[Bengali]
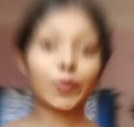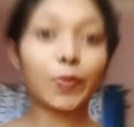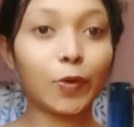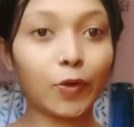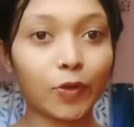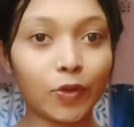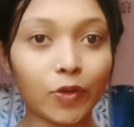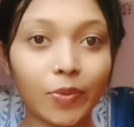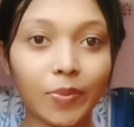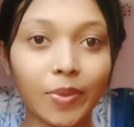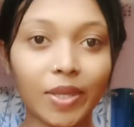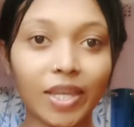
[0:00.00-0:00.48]

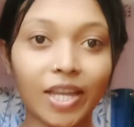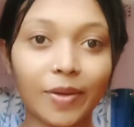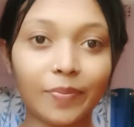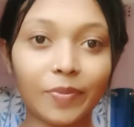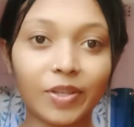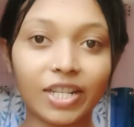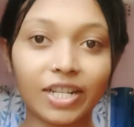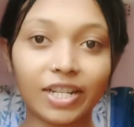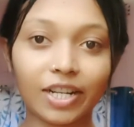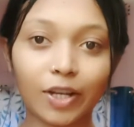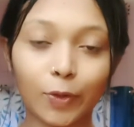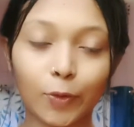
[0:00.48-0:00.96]
প্রথমেই
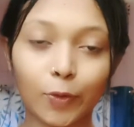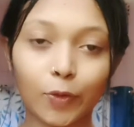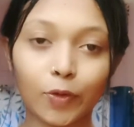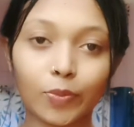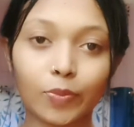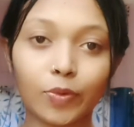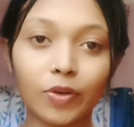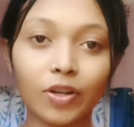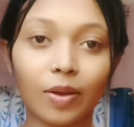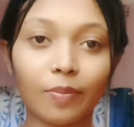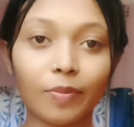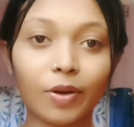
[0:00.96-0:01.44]
আমি যেটা
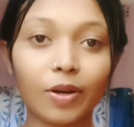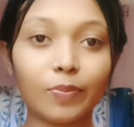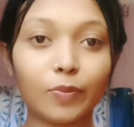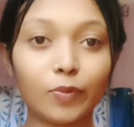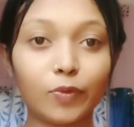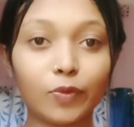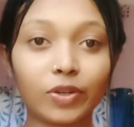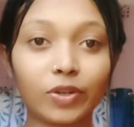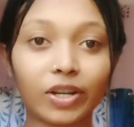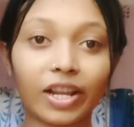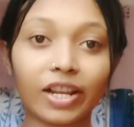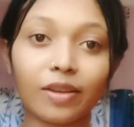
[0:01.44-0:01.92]
করব আমার
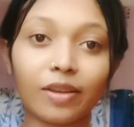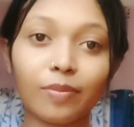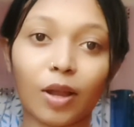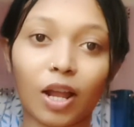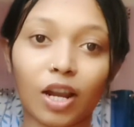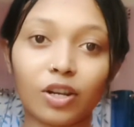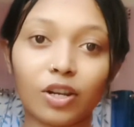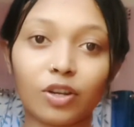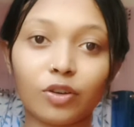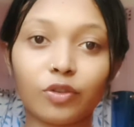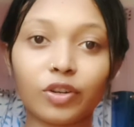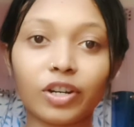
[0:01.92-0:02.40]
মুখটাকে
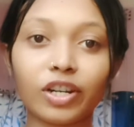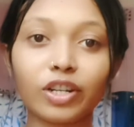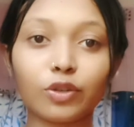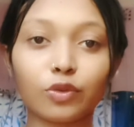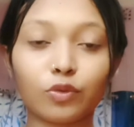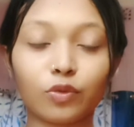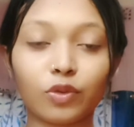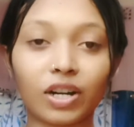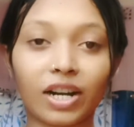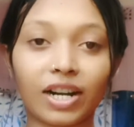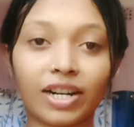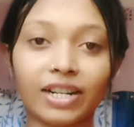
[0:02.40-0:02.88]
ভালো করে
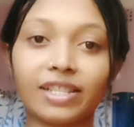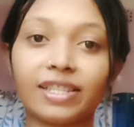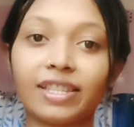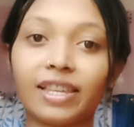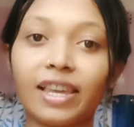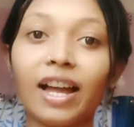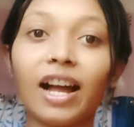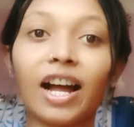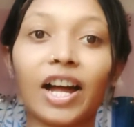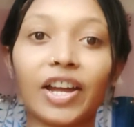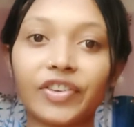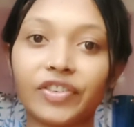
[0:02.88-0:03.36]
টোনার
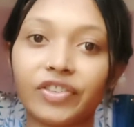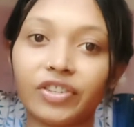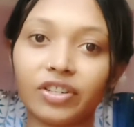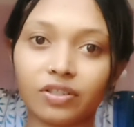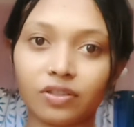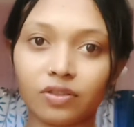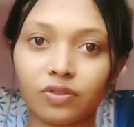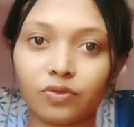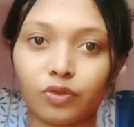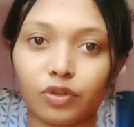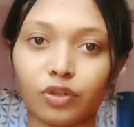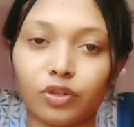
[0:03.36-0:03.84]
দিয়ে
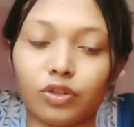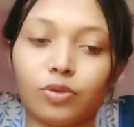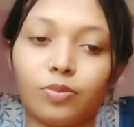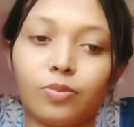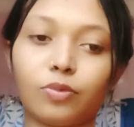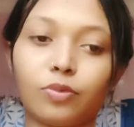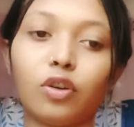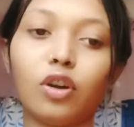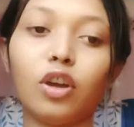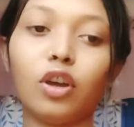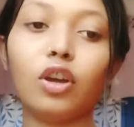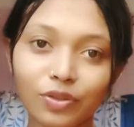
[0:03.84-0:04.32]
হাইড্রেটেড করে
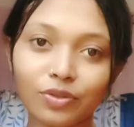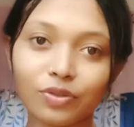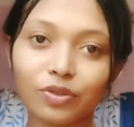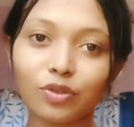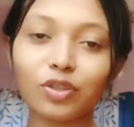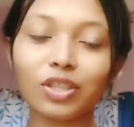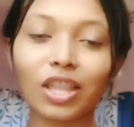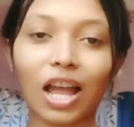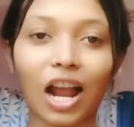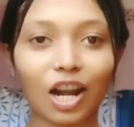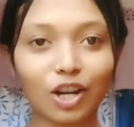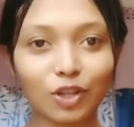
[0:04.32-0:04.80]
নেব
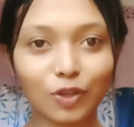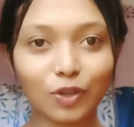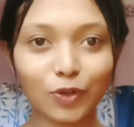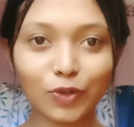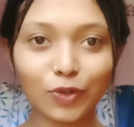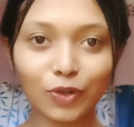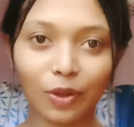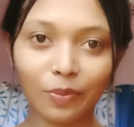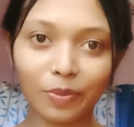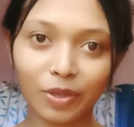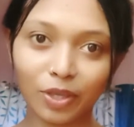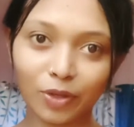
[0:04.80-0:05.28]
তো তার
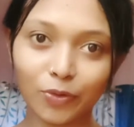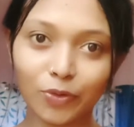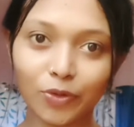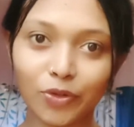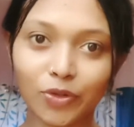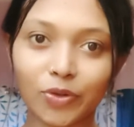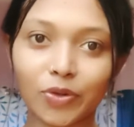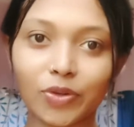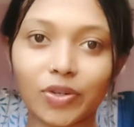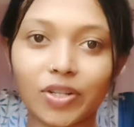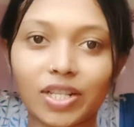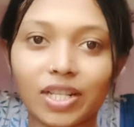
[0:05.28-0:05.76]
জন্য আমি
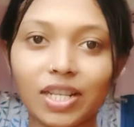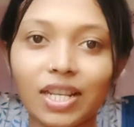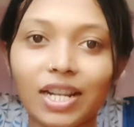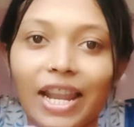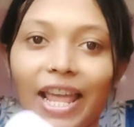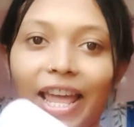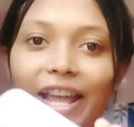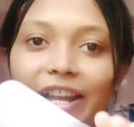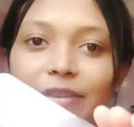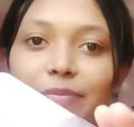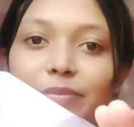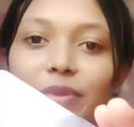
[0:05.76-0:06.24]
ইউজ করছি
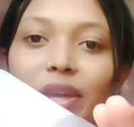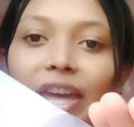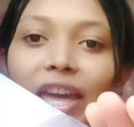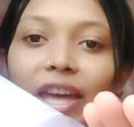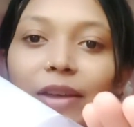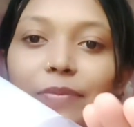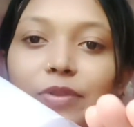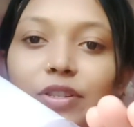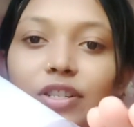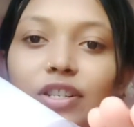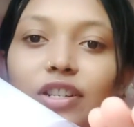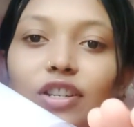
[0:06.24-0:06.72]
ল্যাকমে
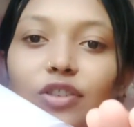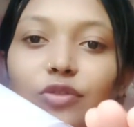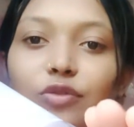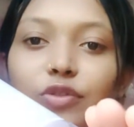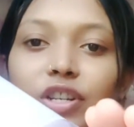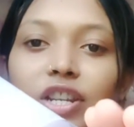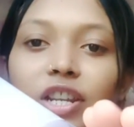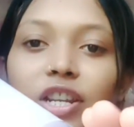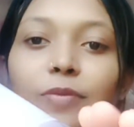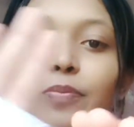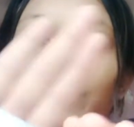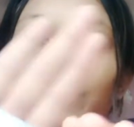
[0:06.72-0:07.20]

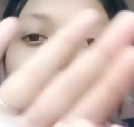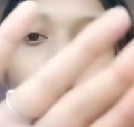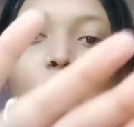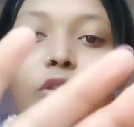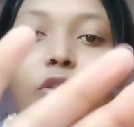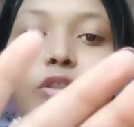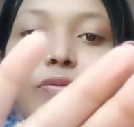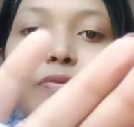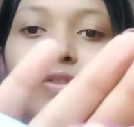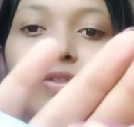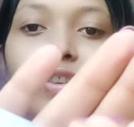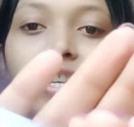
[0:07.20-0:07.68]
অ্যাবসলিউটের
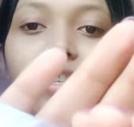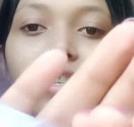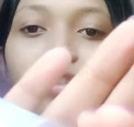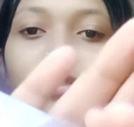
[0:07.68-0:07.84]
পোর ফিক্স